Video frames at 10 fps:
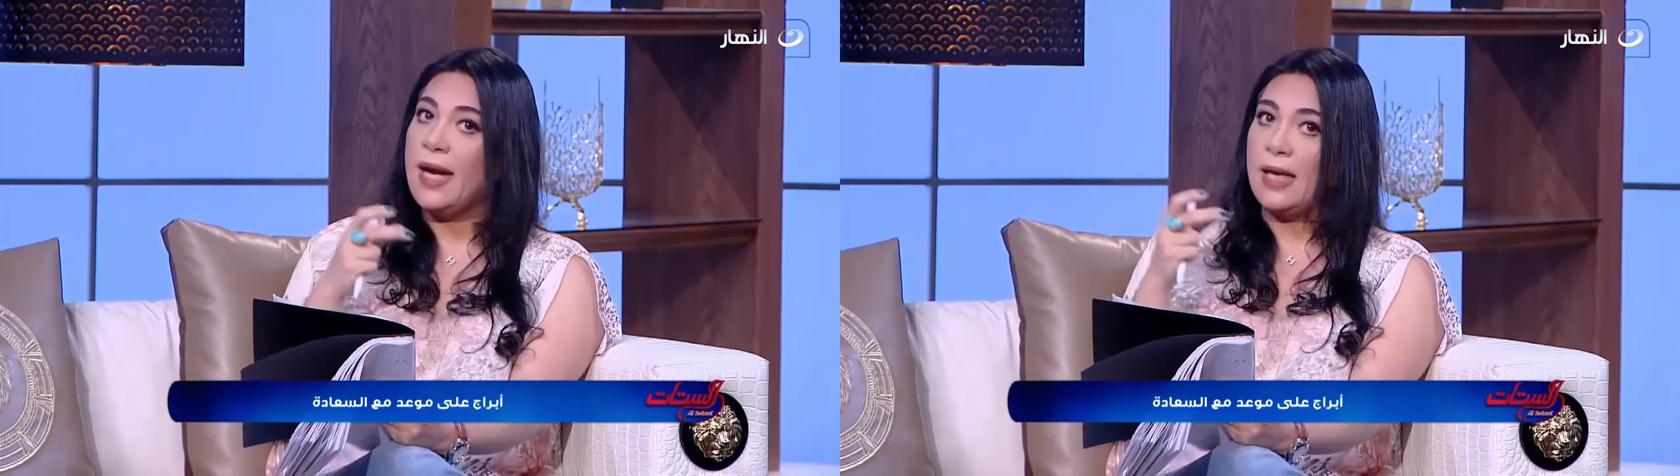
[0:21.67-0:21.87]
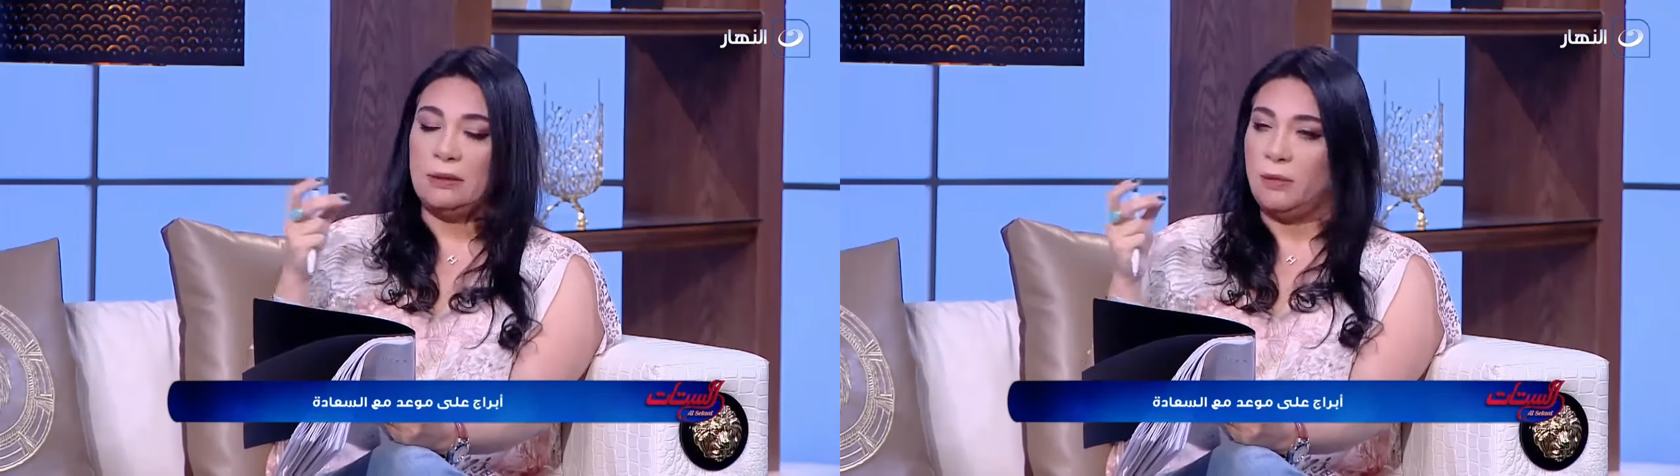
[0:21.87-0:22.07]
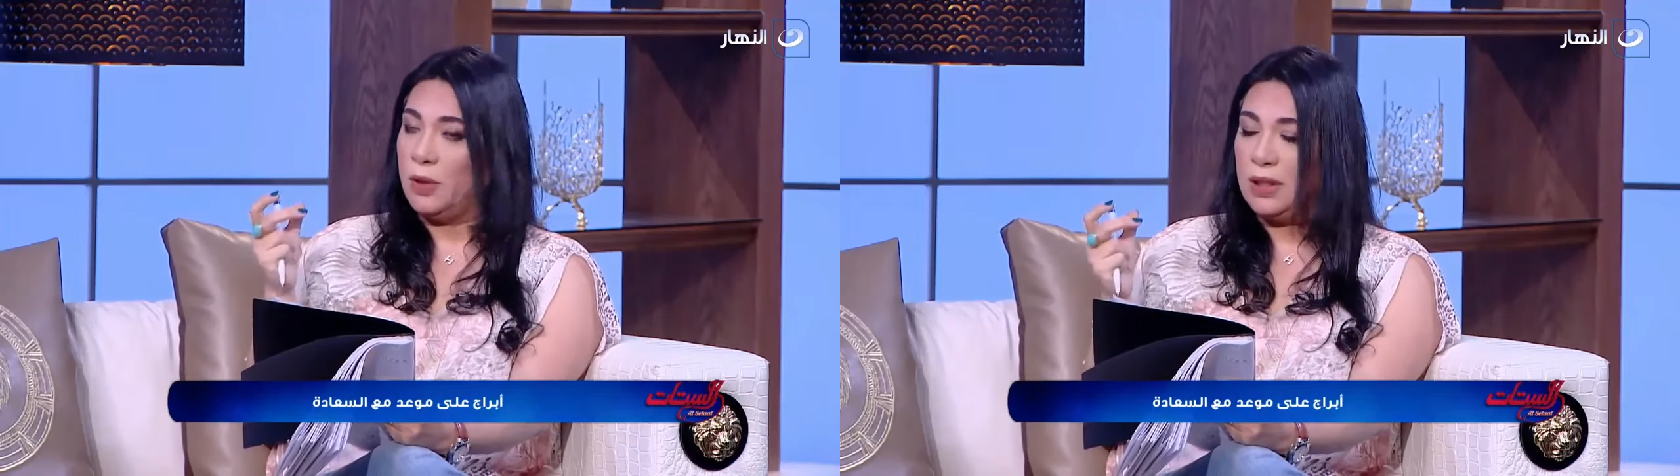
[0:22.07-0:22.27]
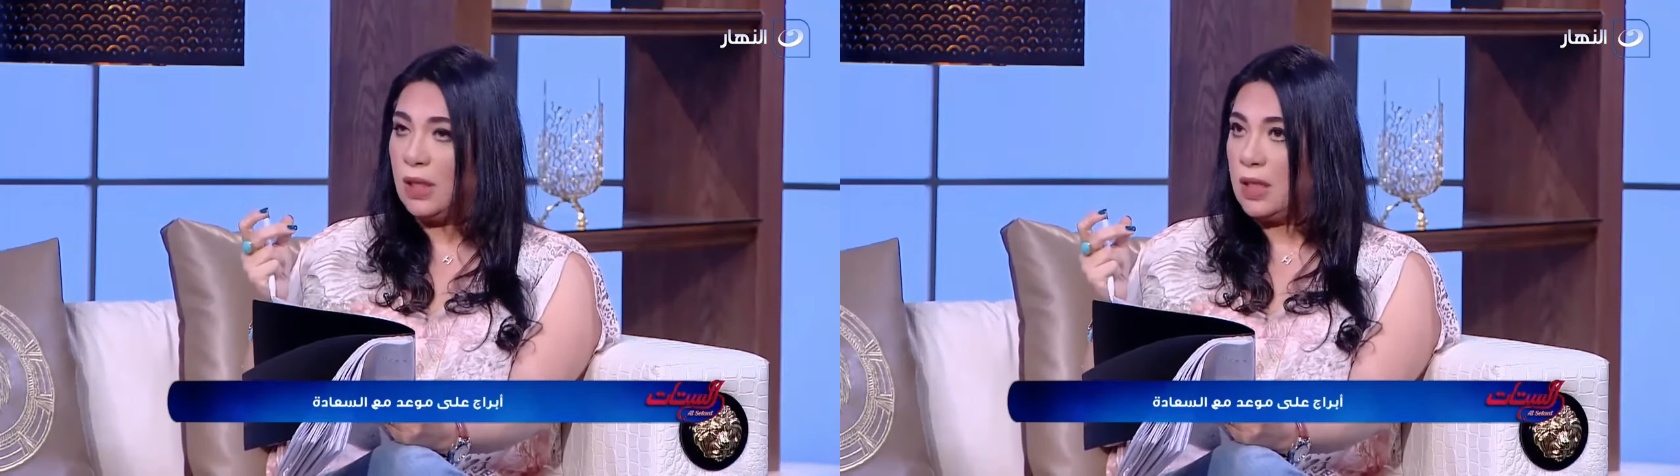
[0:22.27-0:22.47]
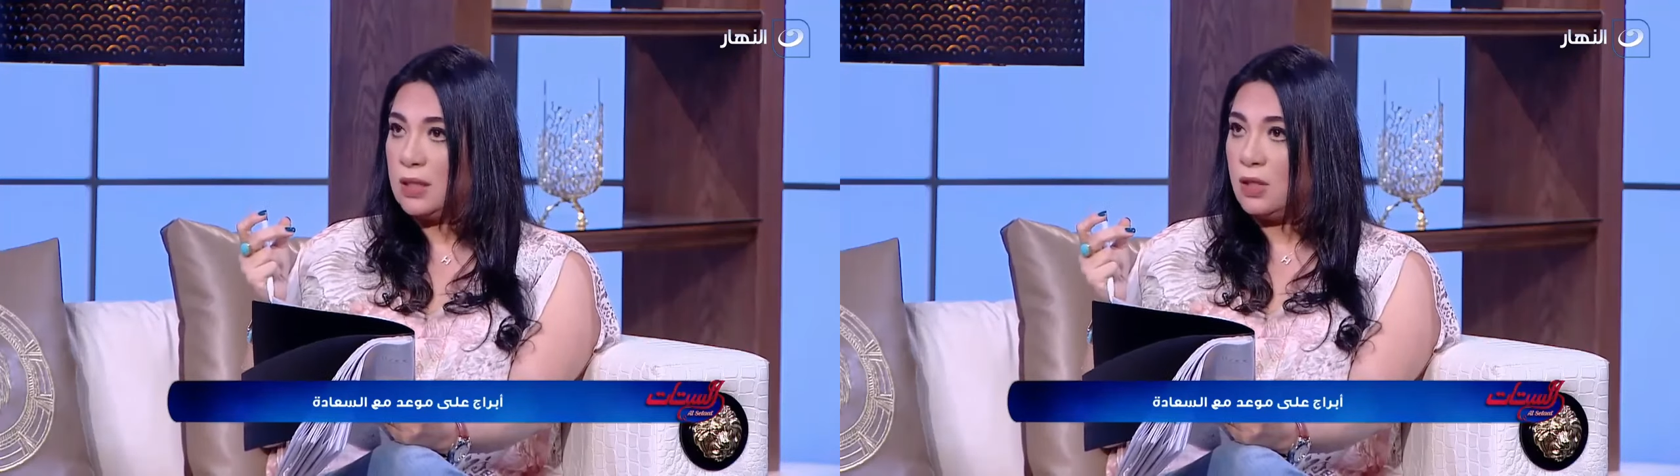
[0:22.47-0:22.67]
اي حد مواليد
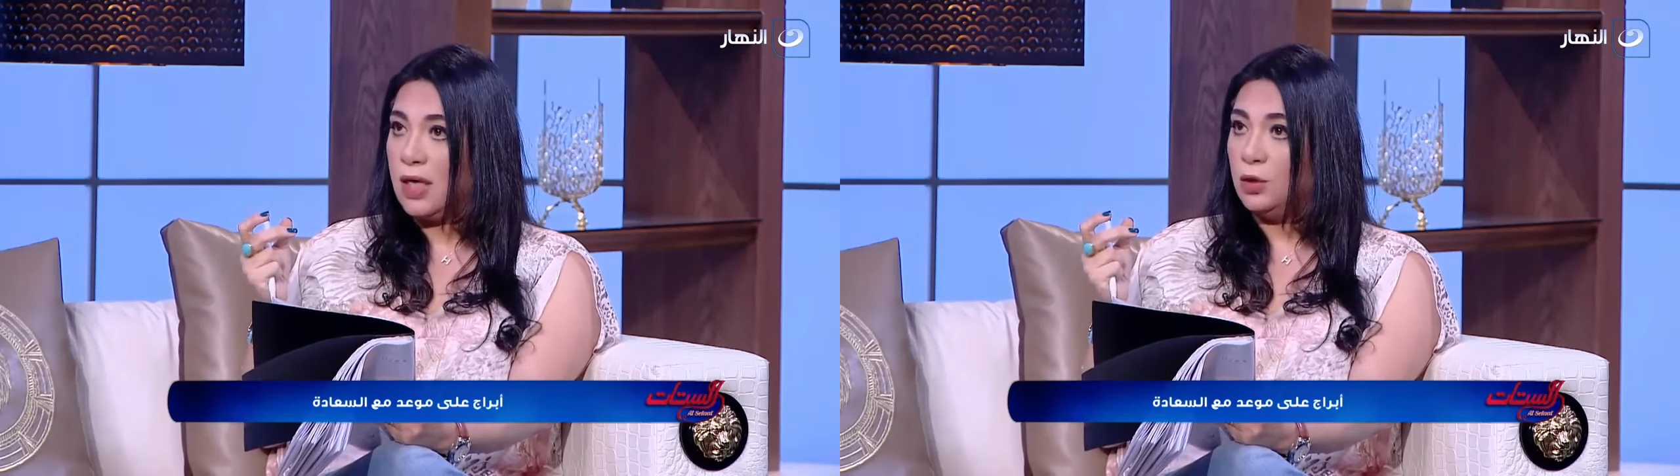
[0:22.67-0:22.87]
العذراء